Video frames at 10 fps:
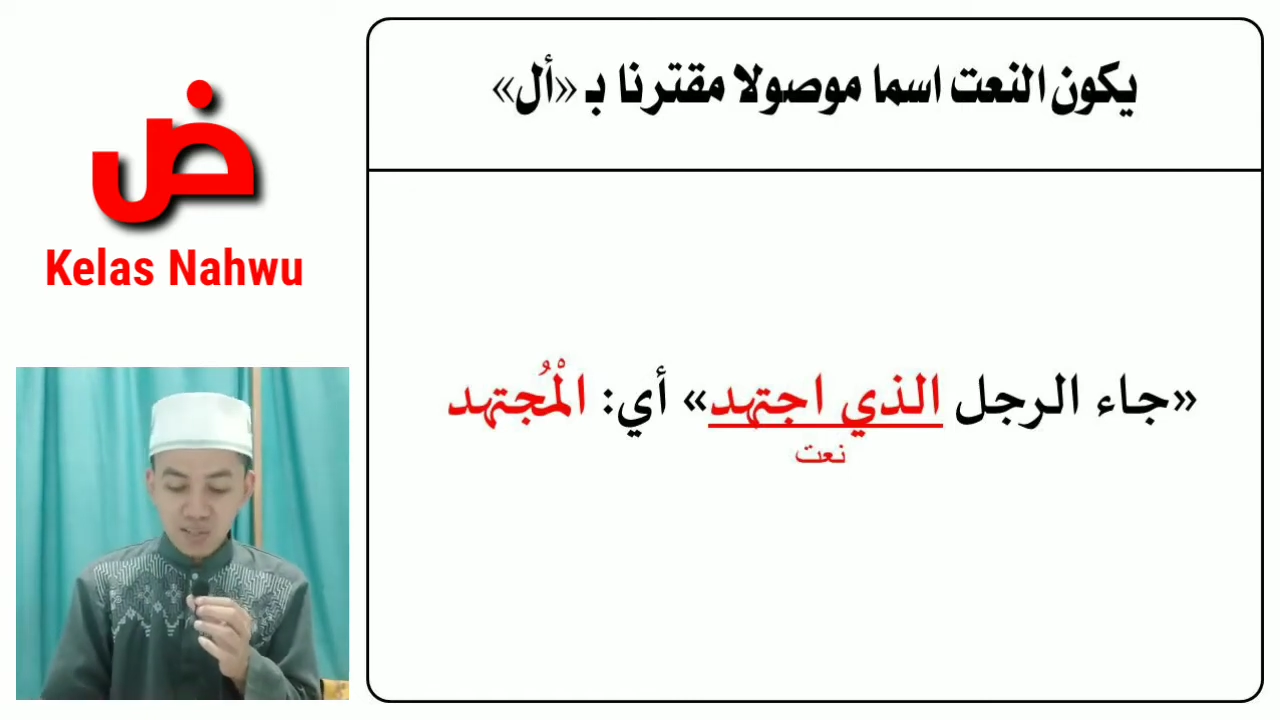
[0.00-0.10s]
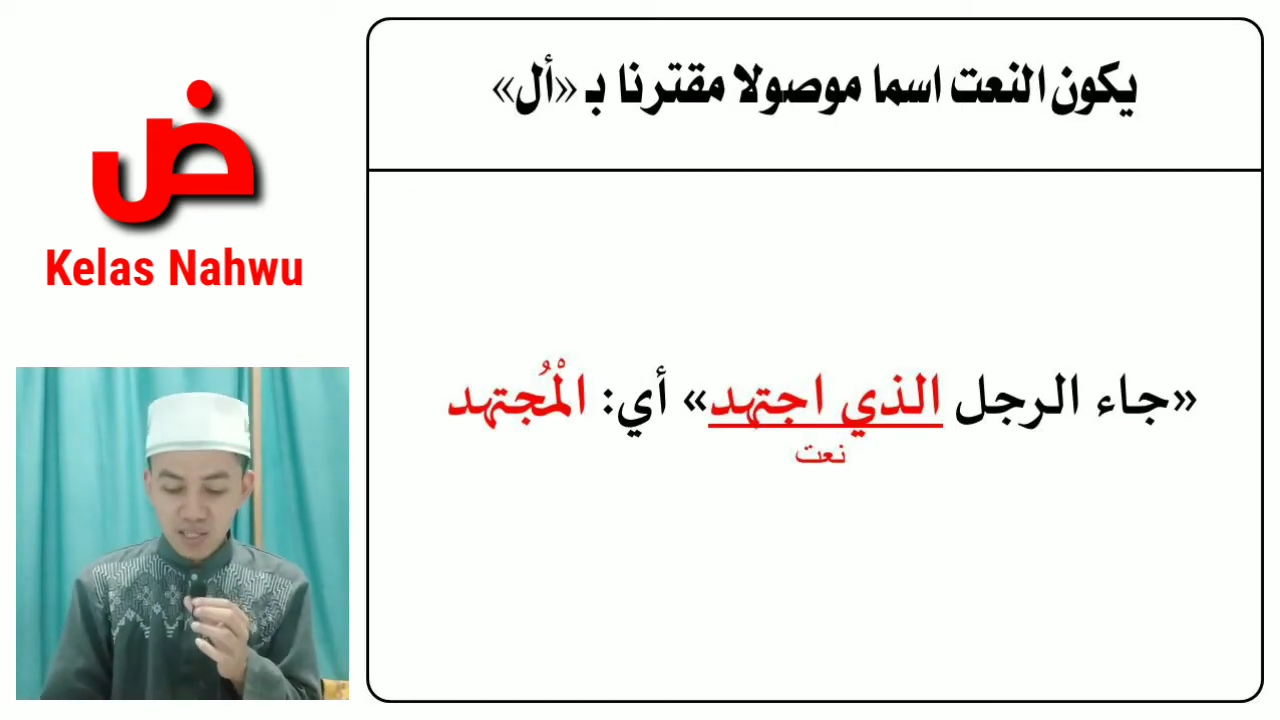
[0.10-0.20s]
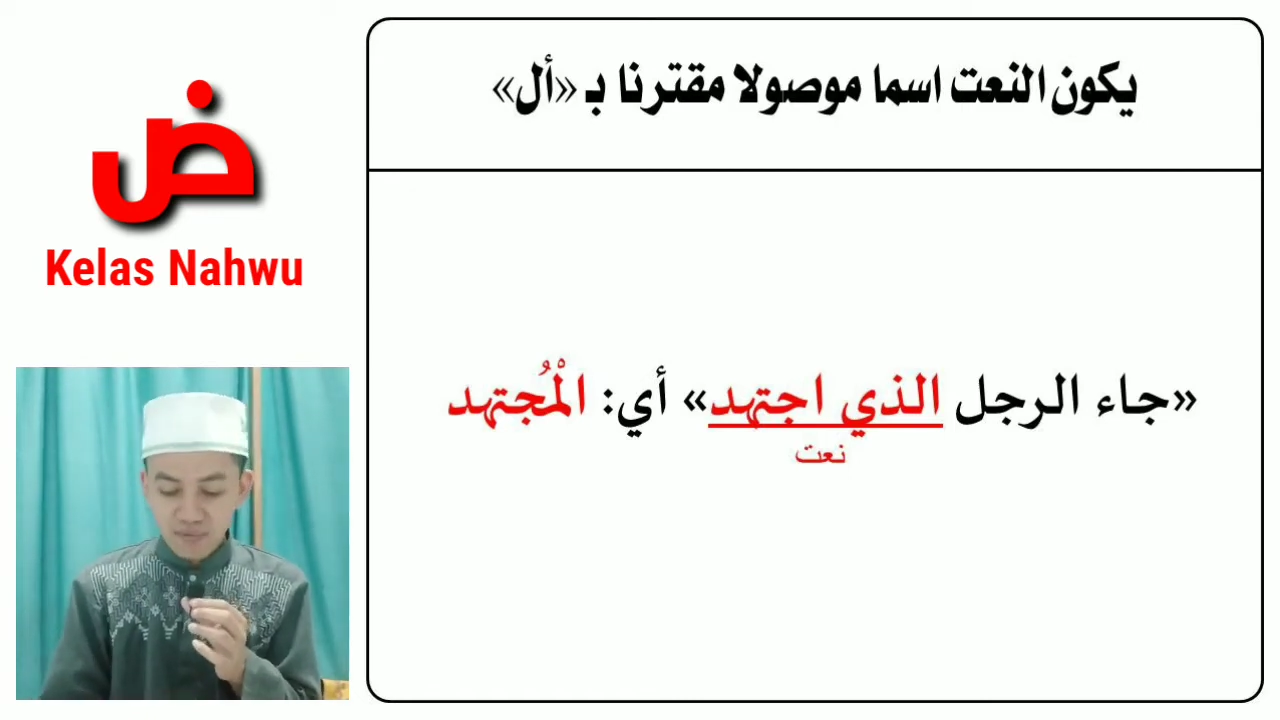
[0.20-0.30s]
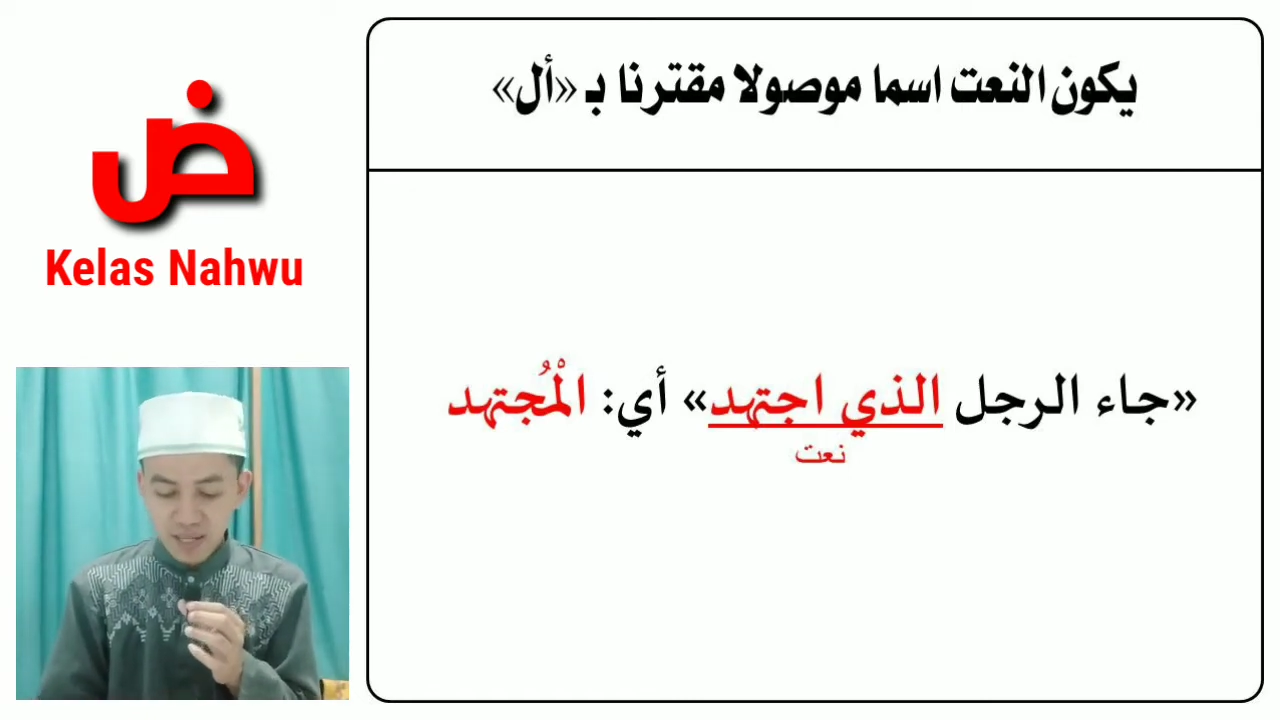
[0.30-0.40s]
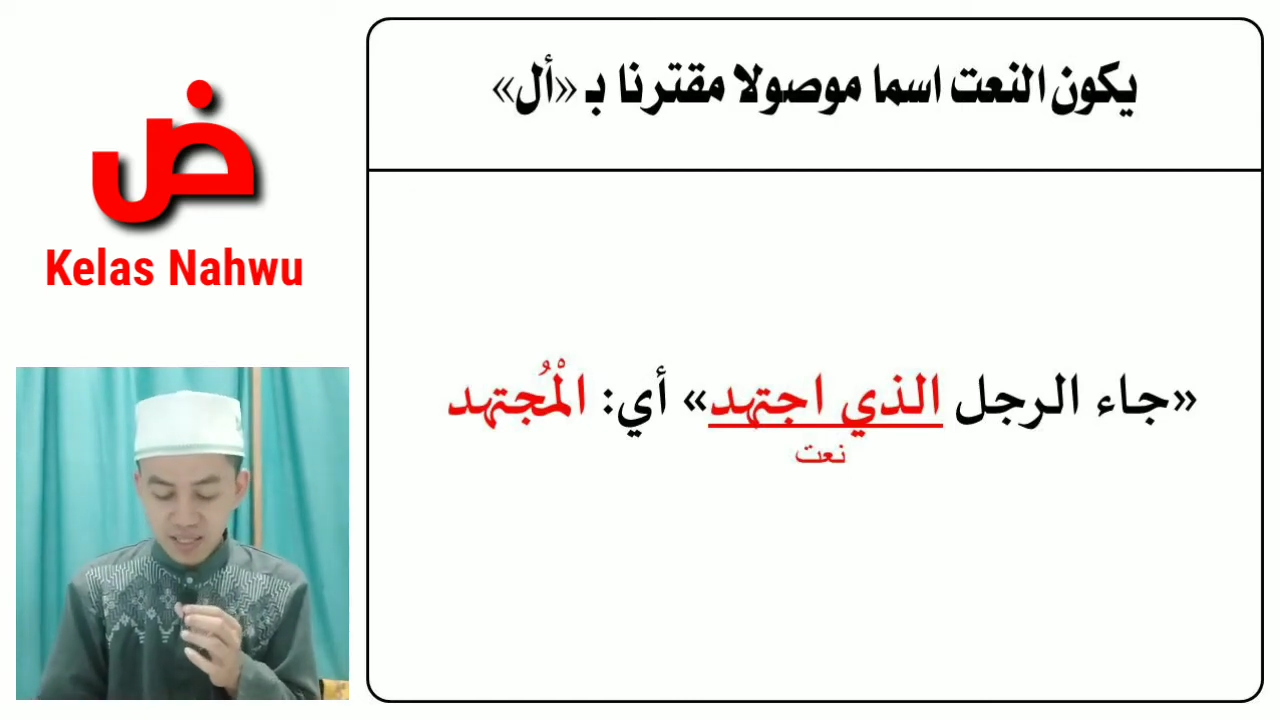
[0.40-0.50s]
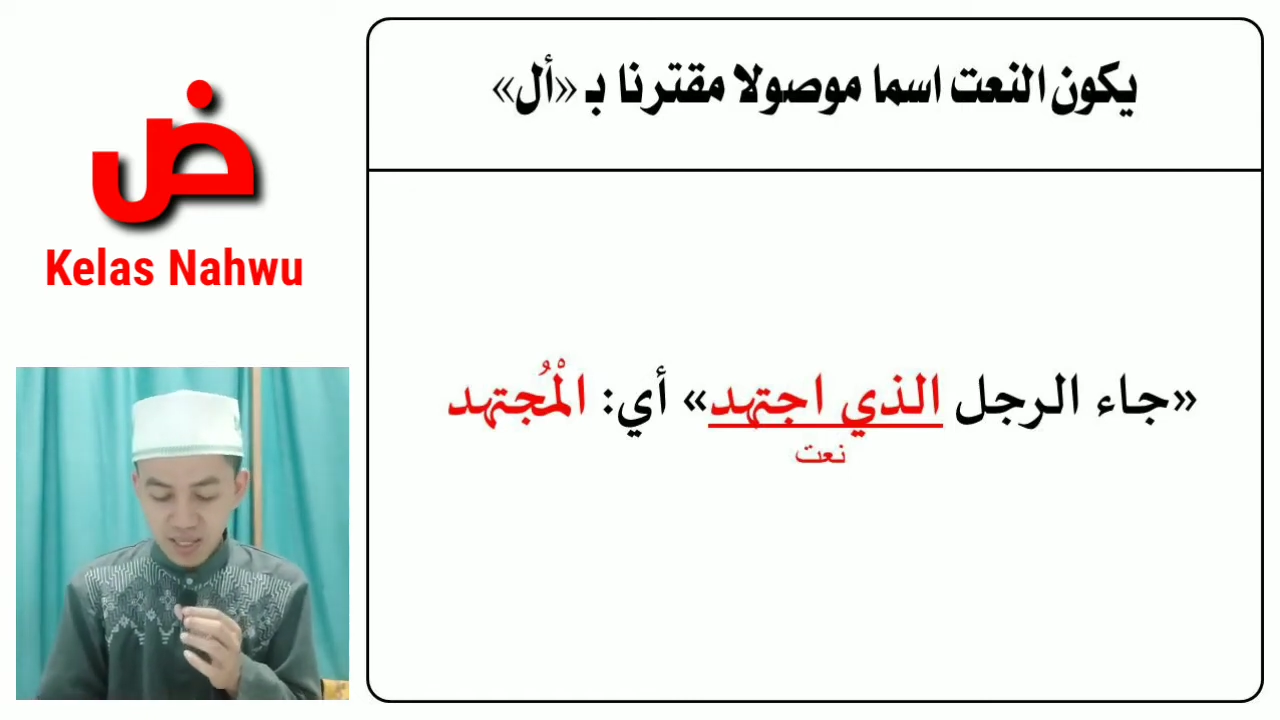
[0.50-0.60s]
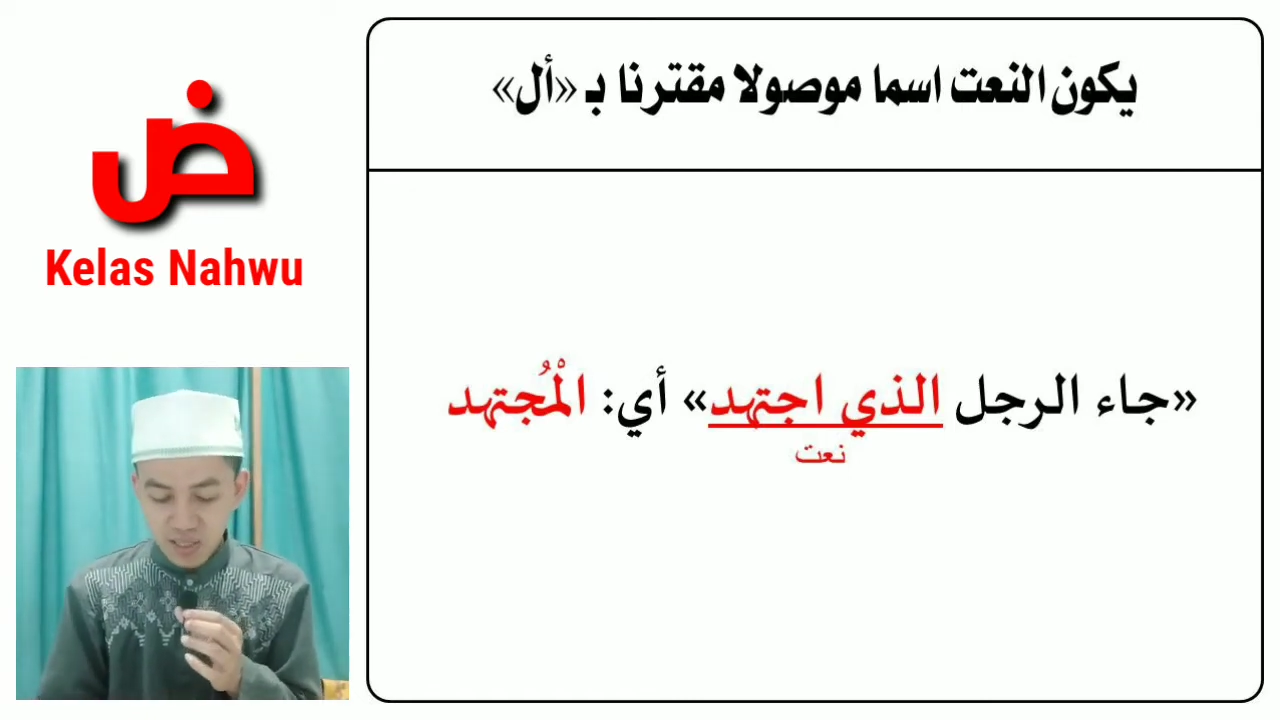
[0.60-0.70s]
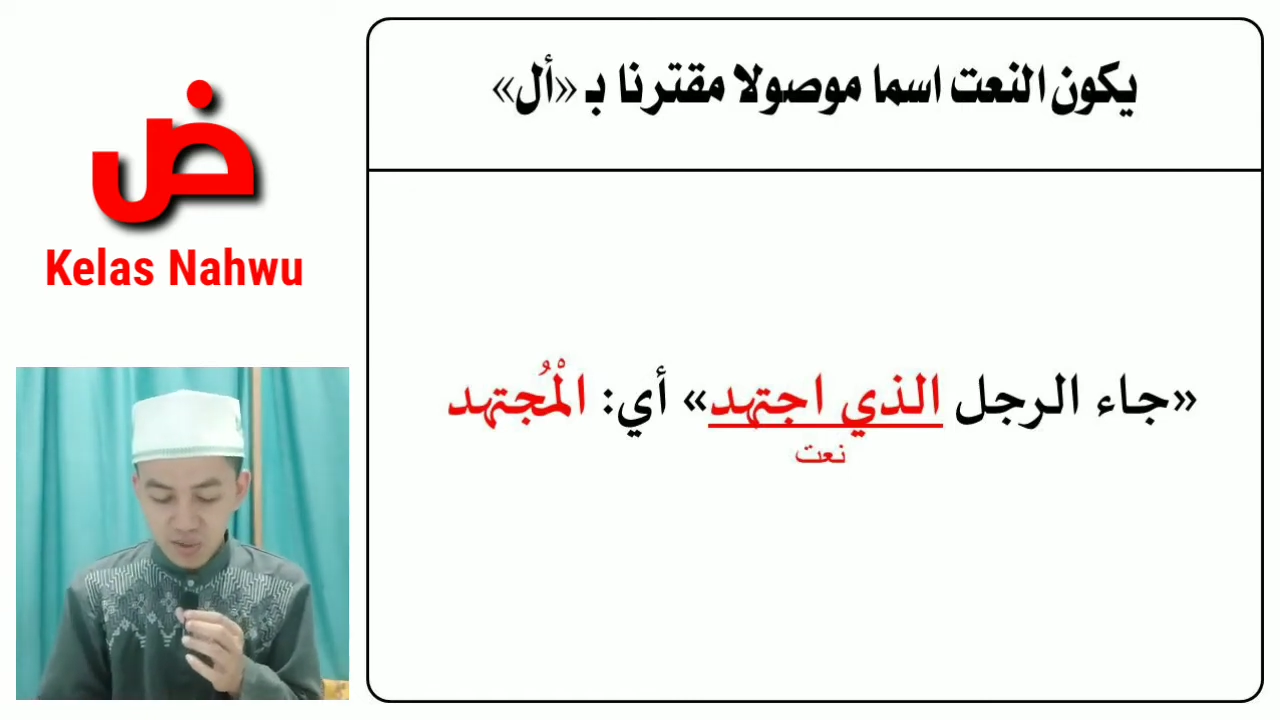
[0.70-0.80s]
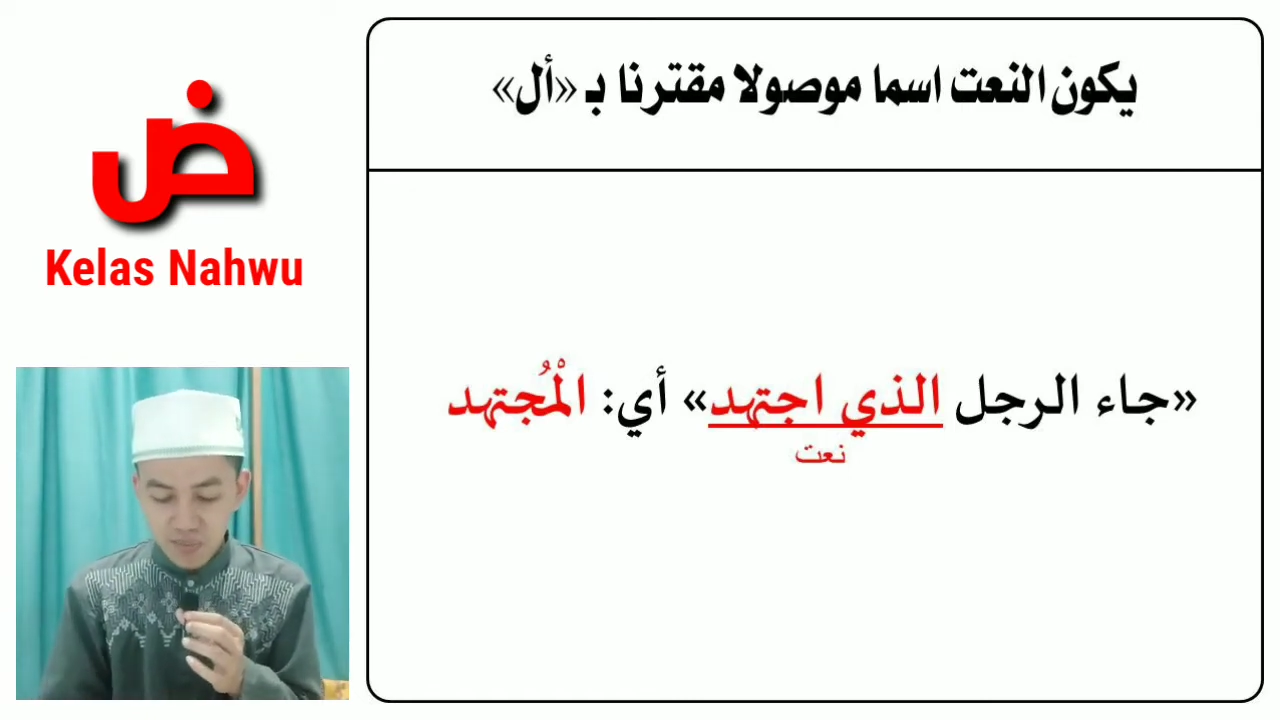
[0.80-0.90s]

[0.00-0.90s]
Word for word: sifat itu